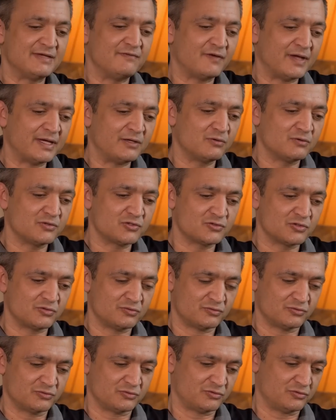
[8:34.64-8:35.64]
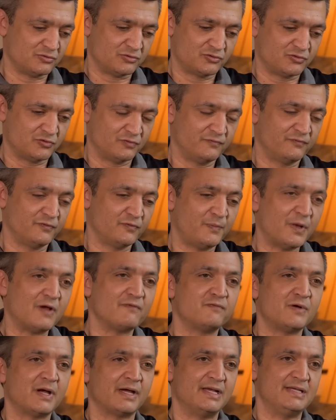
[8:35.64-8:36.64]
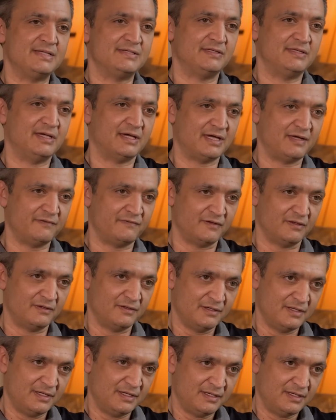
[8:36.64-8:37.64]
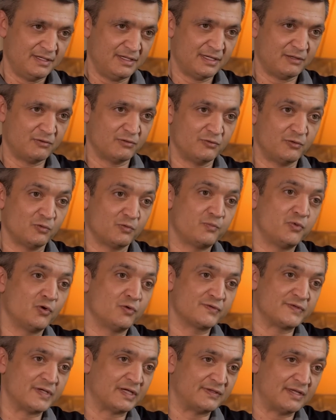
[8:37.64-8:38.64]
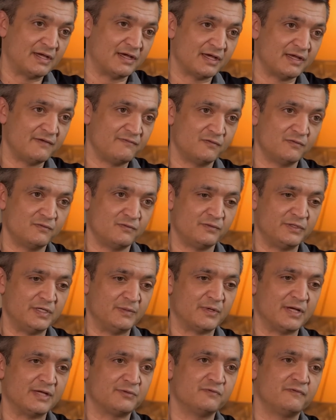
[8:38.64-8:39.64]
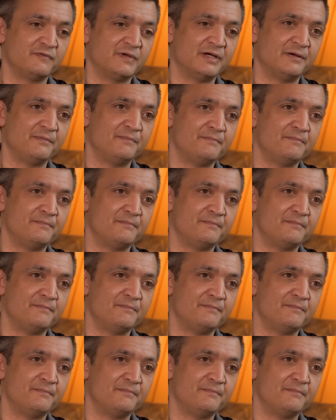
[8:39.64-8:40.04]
vrai que je, veux parfois réaliser des rêves. Et que donc pour certains rêves, on, est prêt à tout faire.